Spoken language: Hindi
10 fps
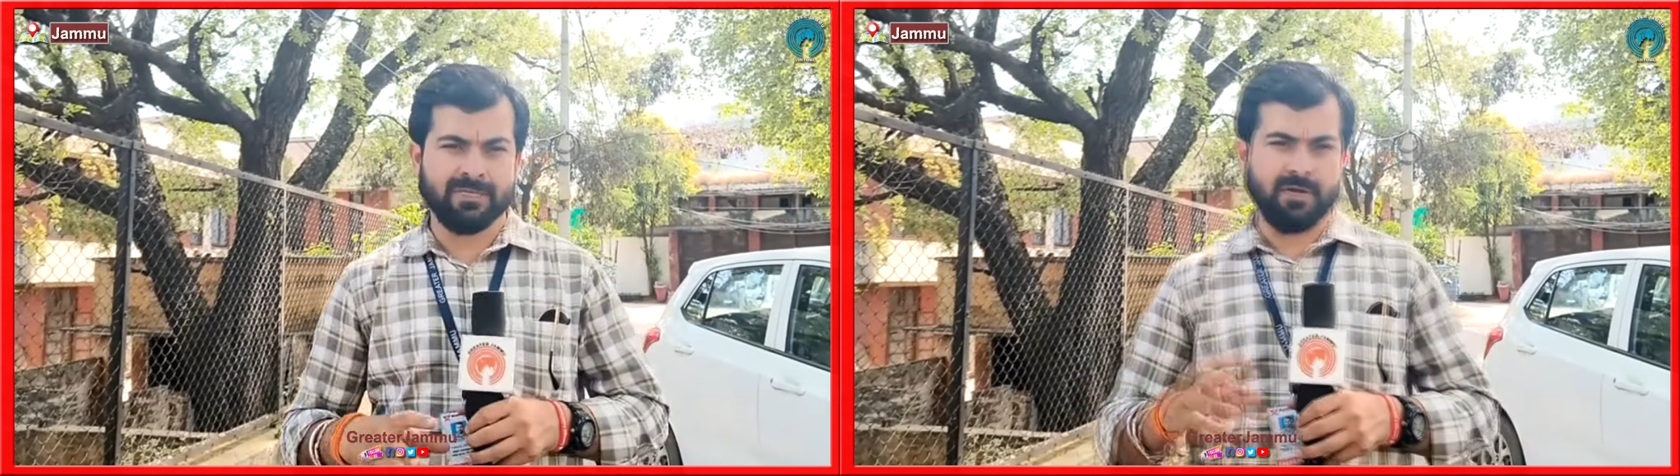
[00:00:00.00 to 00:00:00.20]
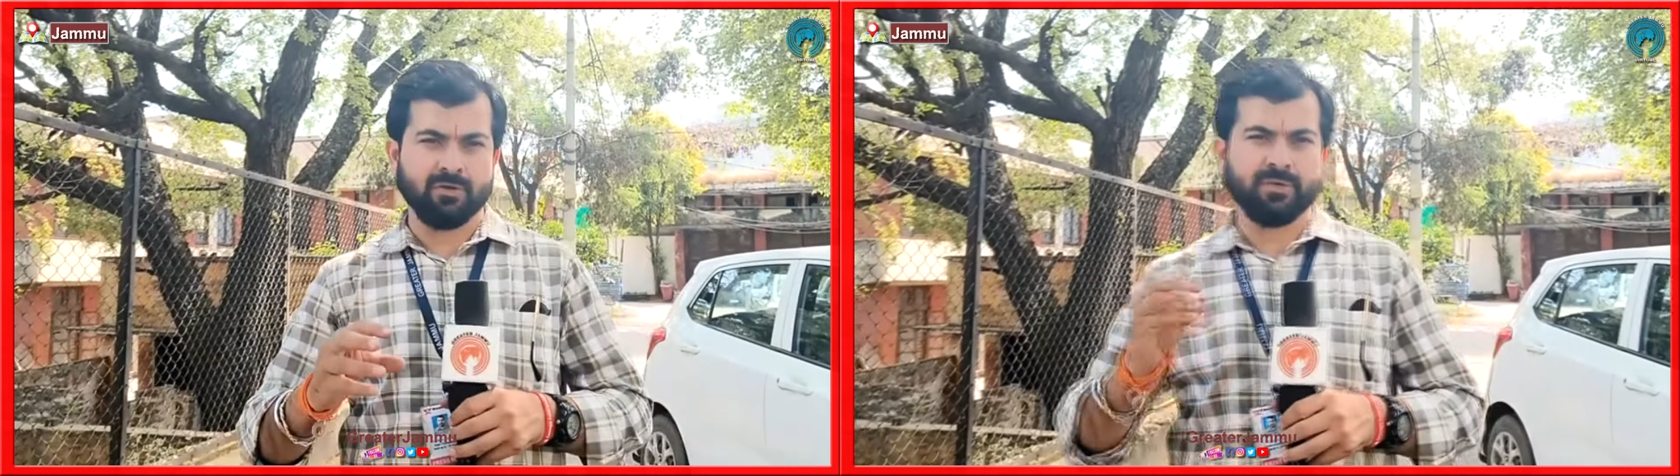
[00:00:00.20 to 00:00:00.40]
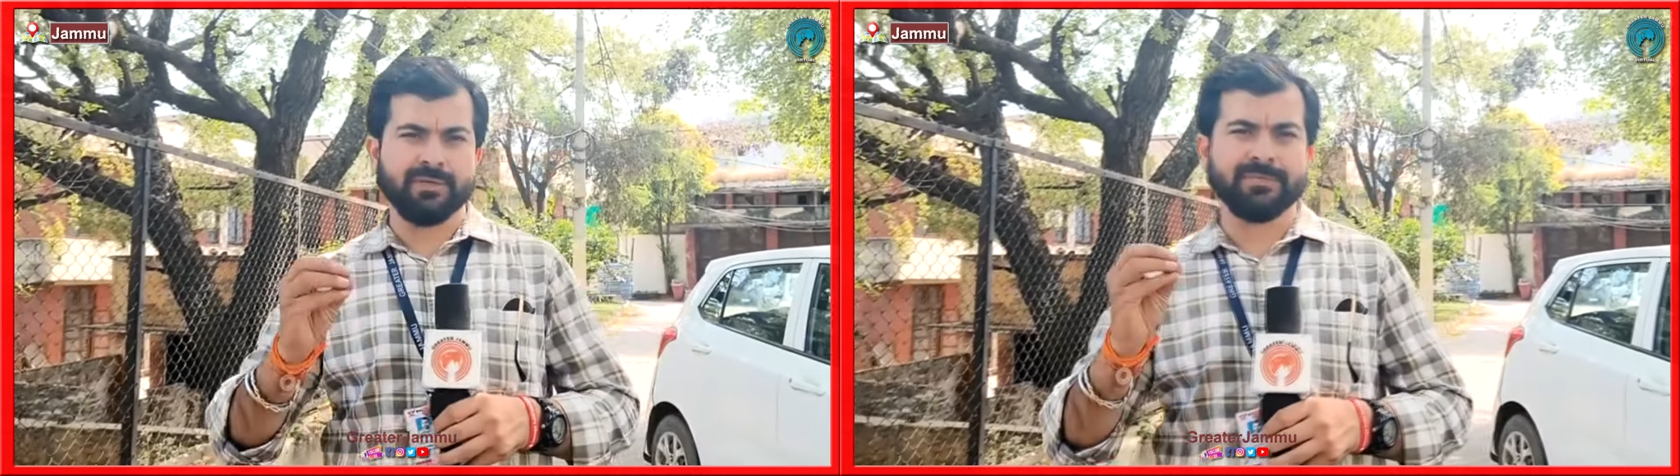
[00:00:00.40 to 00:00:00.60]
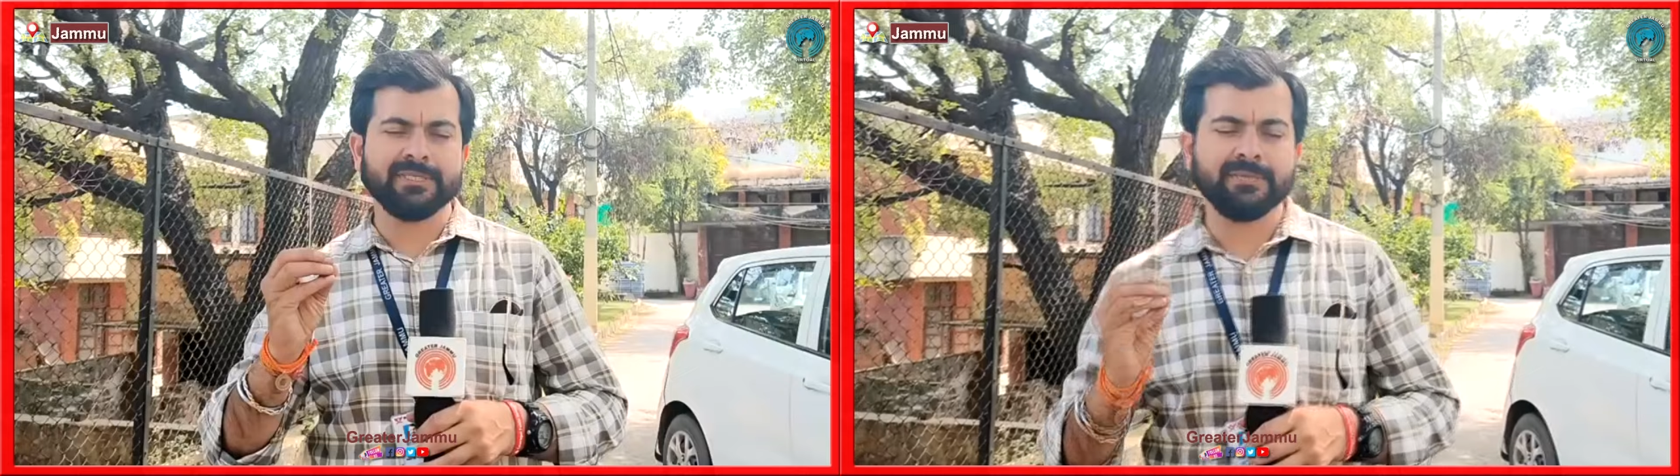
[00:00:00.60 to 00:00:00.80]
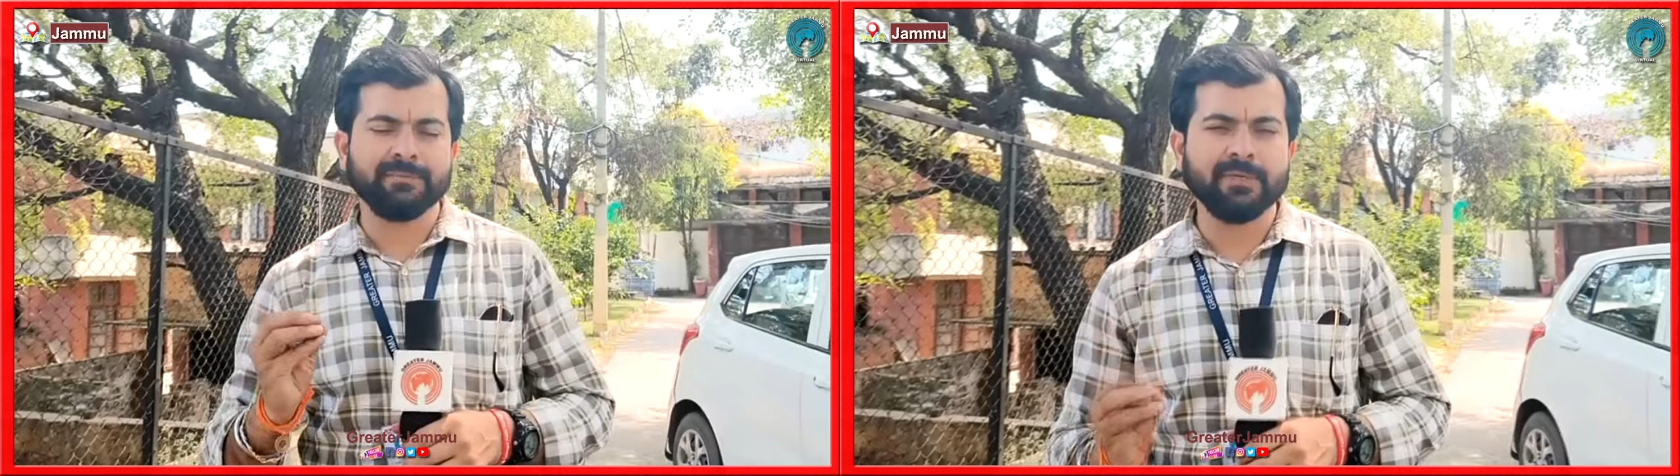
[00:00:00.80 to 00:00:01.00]
जहां उन्होंने
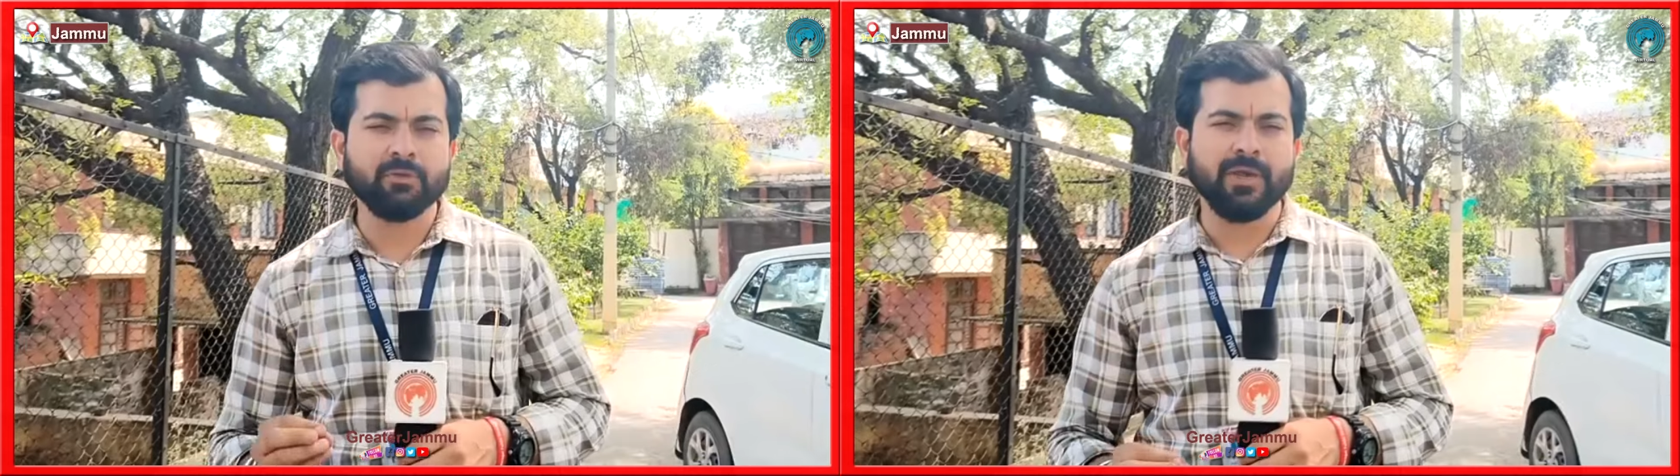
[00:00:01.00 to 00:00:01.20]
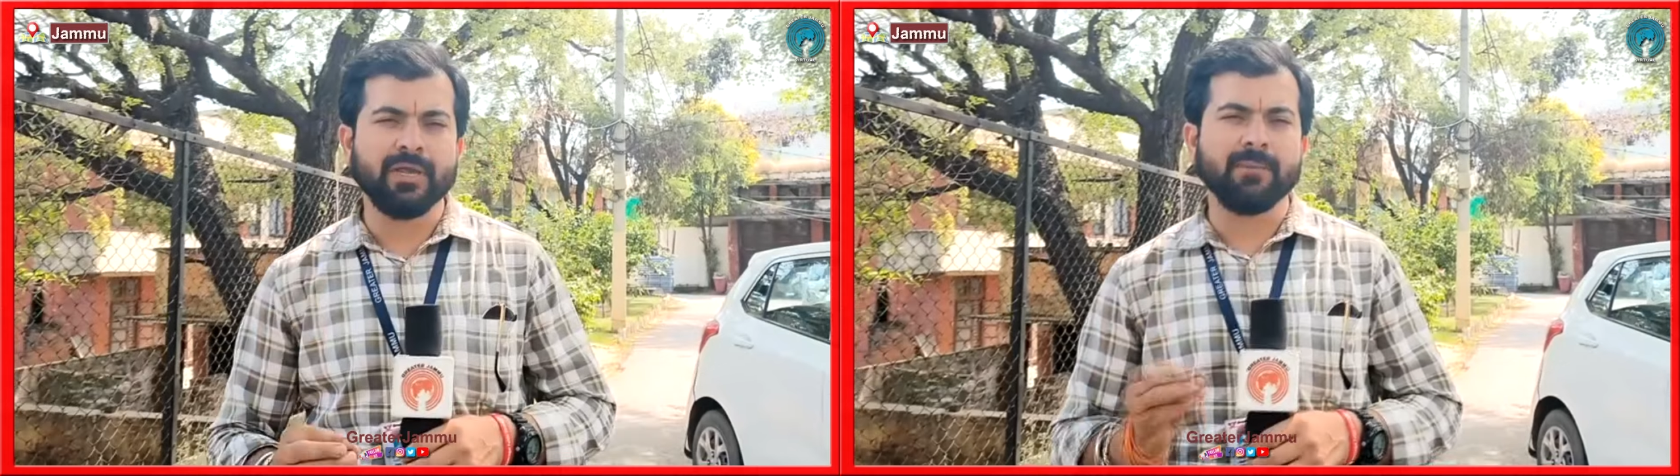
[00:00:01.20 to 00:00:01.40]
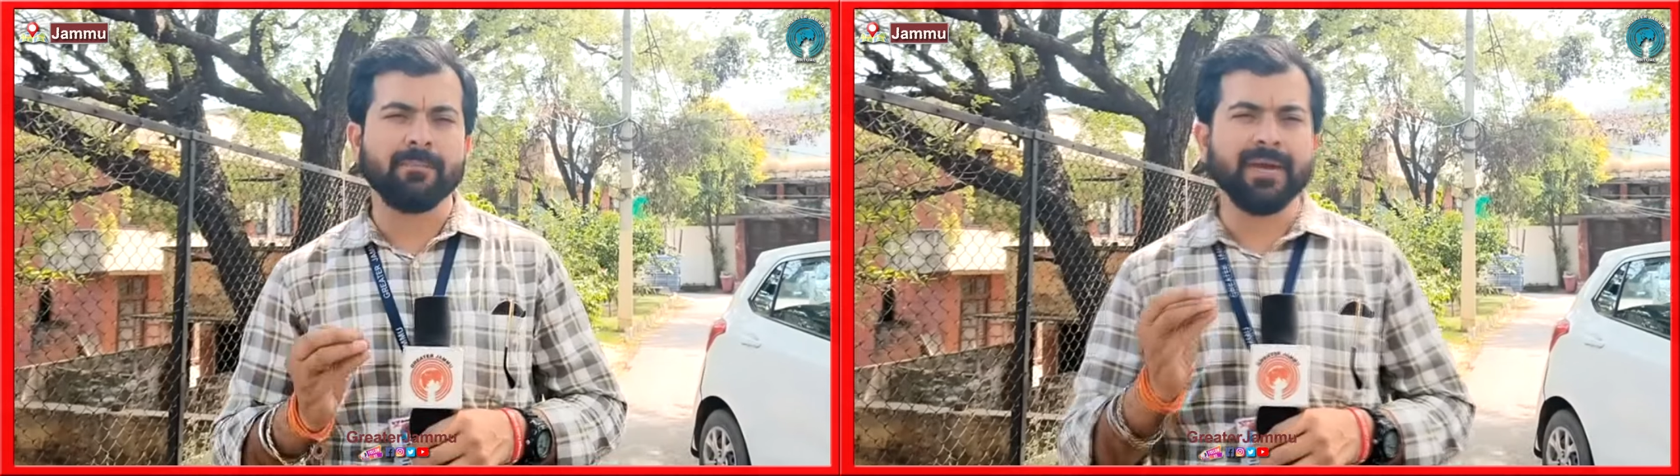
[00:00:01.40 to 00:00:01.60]
बीजेपी द्वारा